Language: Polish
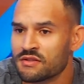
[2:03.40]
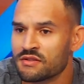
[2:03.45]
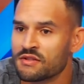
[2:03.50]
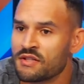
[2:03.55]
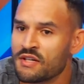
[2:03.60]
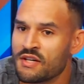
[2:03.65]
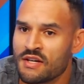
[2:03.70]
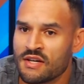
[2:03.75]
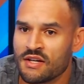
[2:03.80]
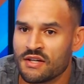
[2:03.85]
Y,
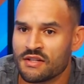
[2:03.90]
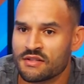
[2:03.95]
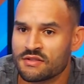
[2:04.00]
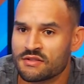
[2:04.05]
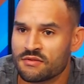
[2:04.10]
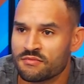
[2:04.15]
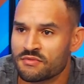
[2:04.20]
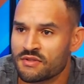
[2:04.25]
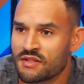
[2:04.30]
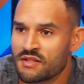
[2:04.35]

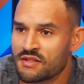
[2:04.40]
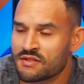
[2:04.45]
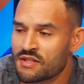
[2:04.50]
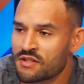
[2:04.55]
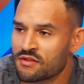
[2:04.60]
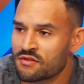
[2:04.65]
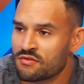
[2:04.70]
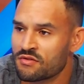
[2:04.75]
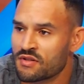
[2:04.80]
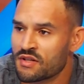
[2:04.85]
jestem
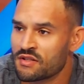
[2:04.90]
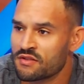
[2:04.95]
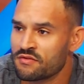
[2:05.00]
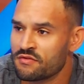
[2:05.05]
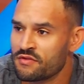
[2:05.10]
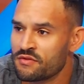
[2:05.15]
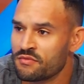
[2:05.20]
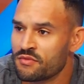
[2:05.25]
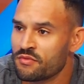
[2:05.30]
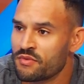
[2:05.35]
teraz akurat
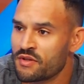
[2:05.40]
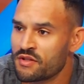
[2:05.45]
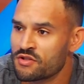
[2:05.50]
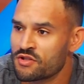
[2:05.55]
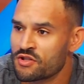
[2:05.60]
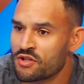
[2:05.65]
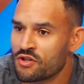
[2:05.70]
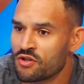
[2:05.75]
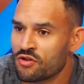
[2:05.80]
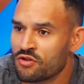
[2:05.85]
w
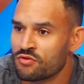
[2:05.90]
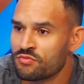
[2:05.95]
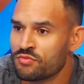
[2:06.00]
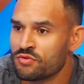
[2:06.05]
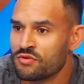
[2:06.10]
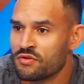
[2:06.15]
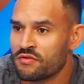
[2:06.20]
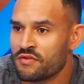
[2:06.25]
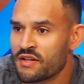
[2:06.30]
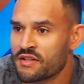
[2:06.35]
momencie
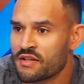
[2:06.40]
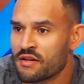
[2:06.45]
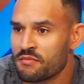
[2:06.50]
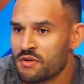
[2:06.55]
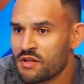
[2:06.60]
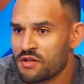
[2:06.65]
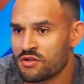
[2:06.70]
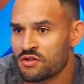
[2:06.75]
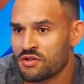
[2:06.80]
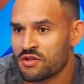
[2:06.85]
odbudowania
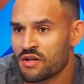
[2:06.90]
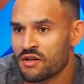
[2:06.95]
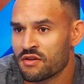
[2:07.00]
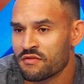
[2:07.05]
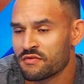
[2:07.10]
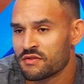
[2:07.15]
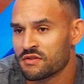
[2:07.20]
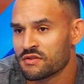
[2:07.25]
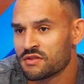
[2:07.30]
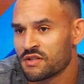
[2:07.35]

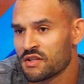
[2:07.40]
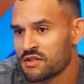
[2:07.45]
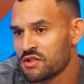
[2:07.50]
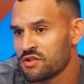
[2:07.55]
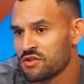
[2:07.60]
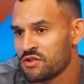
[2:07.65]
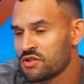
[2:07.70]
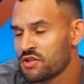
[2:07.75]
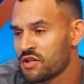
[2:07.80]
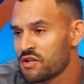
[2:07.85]
mięśnia, więc na
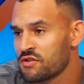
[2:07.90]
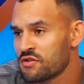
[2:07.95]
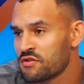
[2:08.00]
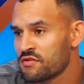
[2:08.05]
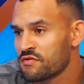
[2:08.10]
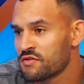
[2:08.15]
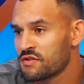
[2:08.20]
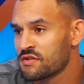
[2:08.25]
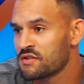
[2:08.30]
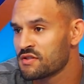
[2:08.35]
dzień
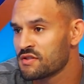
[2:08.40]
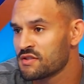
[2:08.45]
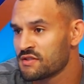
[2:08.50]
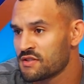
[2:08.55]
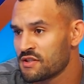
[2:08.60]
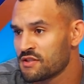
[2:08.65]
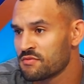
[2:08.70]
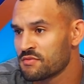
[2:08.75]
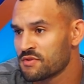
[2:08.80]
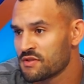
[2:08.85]
dzisiejszy wszyscy
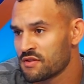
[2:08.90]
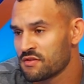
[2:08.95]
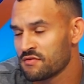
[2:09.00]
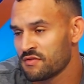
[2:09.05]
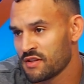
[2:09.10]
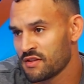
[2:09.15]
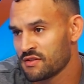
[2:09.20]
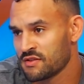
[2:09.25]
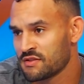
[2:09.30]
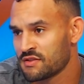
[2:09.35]
jesteśmy
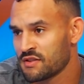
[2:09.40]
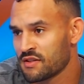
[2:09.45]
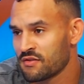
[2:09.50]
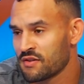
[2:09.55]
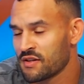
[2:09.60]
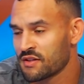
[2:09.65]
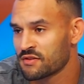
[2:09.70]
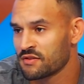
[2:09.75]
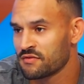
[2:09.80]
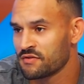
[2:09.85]
zadowoleni z
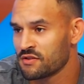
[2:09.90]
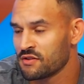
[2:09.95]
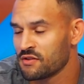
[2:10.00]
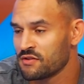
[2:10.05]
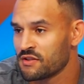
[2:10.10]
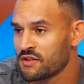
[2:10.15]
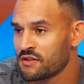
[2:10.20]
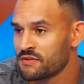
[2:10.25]
tego, jak to wygląda.